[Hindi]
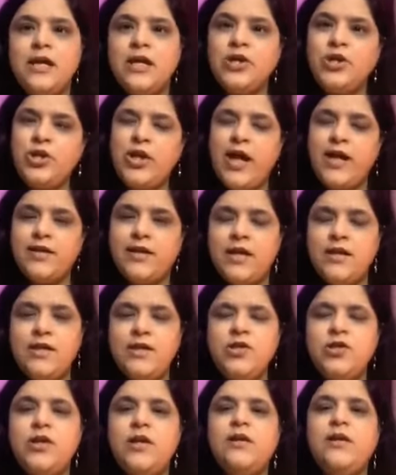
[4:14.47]
कि श्राद्ध के
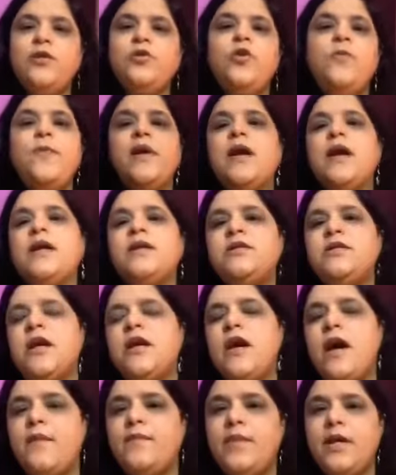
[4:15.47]
दिन चल रहे हैं तो हम एक अच्छा
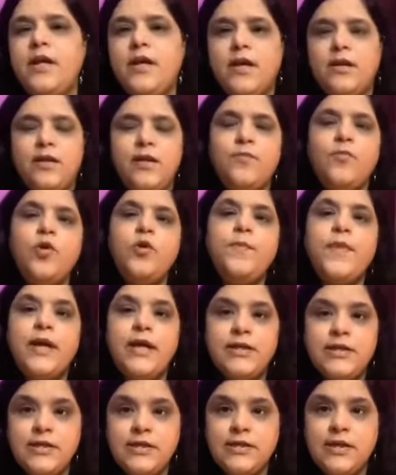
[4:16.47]
काम नहीं करते हम कोई
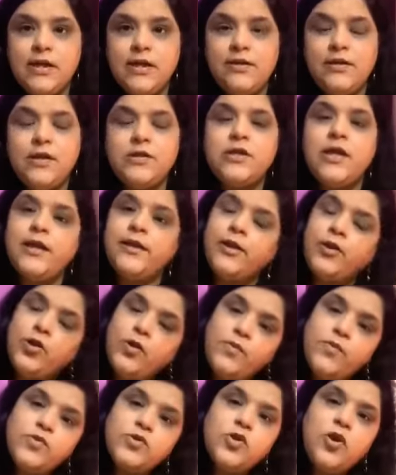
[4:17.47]
बड़ी चीज खरीदना चाहते हैं
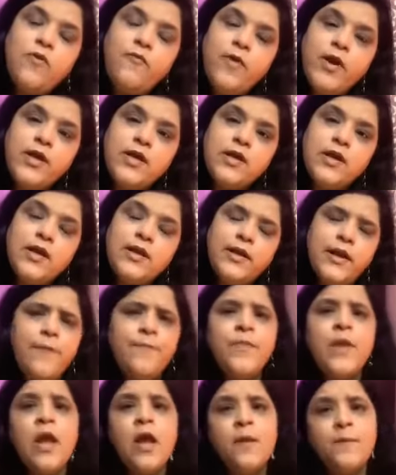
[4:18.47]
तो हम उसको अवॉइड करते
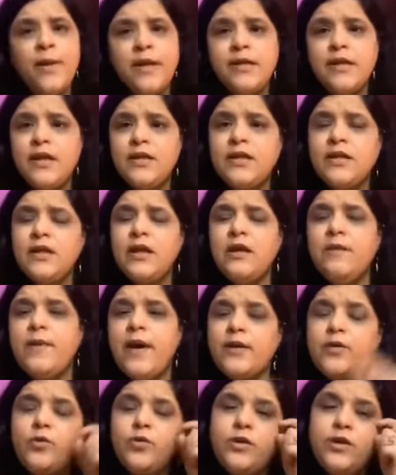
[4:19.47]
हैं पंद्रह दिन की
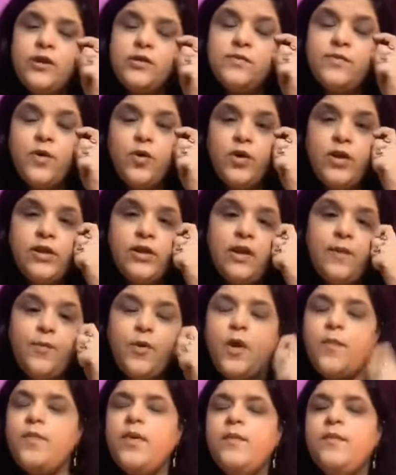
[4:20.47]
बात होती है इसमें कोई इतना
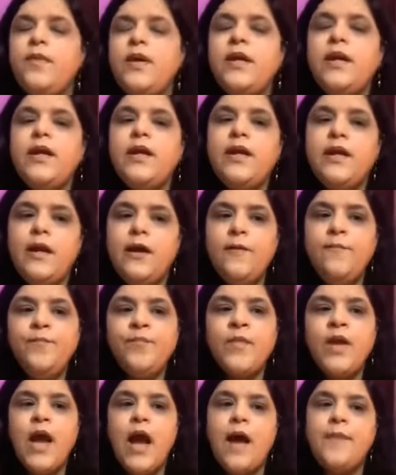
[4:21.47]
प्रॉब्लम भी नहीं है
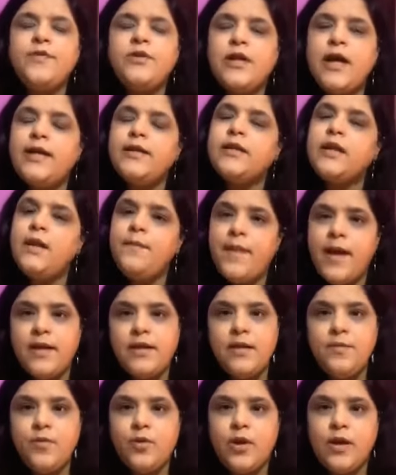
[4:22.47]
आप श्राद्ध के
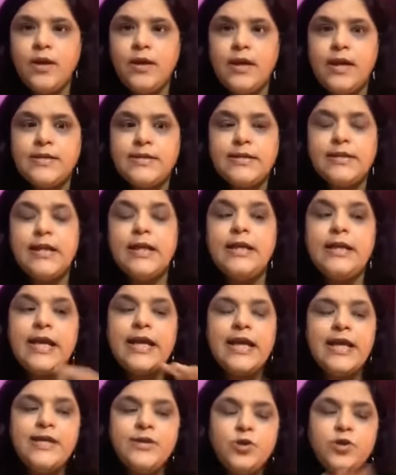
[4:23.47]
बाद ही बुकिंग करा सकते हैं
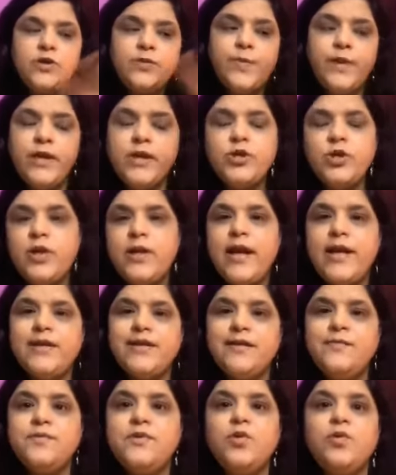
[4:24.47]
लेकिन जो स्पिरिचुअल
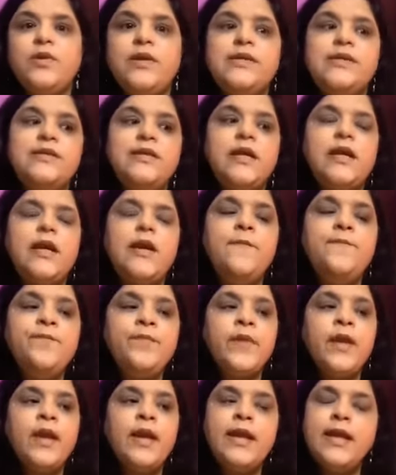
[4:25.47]
आइटम्स होते हैं जैसे कि
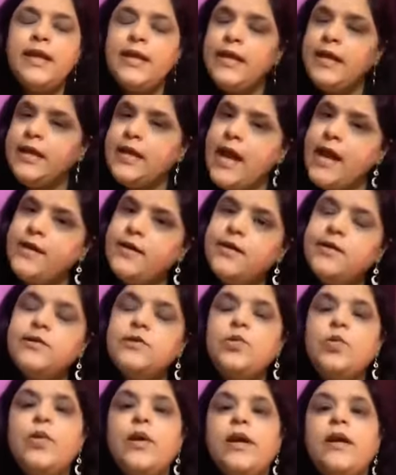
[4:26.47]
हीलिंग
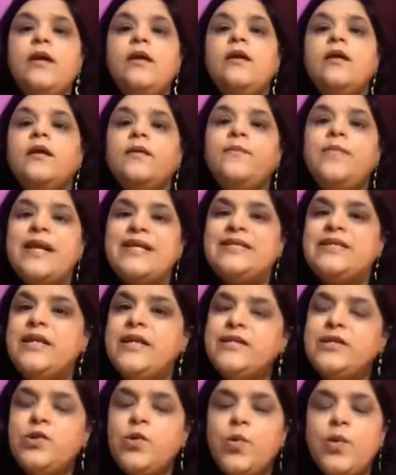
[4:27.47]
कैंडल्स हो गए
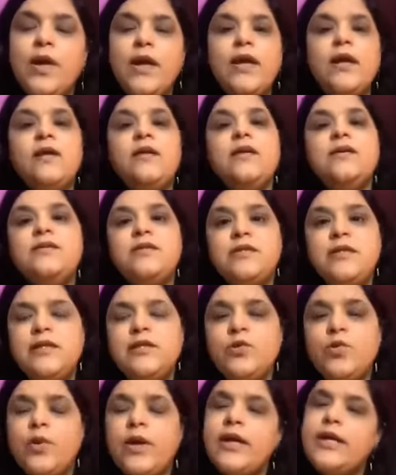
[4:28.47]
ब्रेसलेट्स हो गए
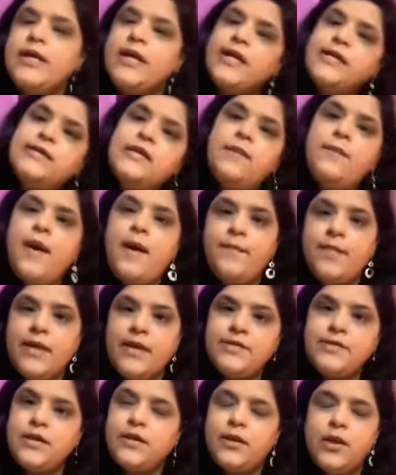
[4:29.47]
क्रिस्टल्स हो गए ये सब आप
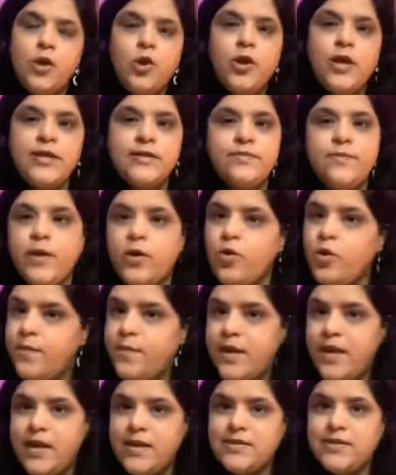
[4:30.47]
ले सकते हैं क्योंकि इसमें कोई
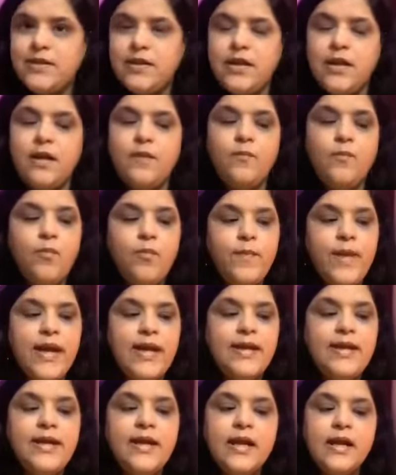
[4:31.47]
परहेज नहीं है
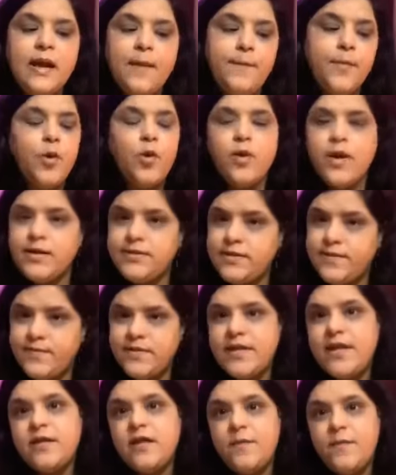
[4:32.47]
मेनली कपड़ों का
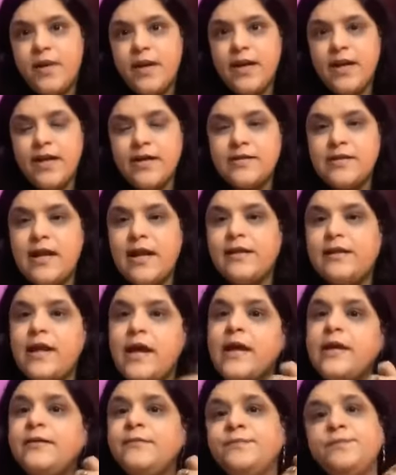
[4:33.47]
सबसे ज्यादा परहेज रहता
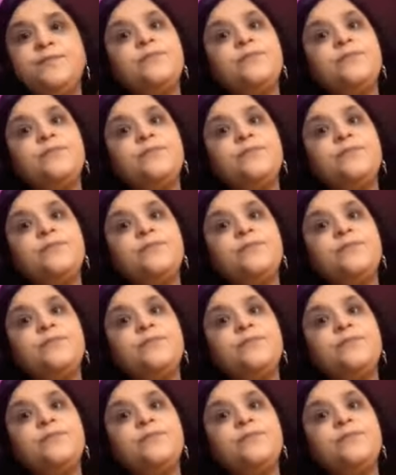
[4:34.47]
है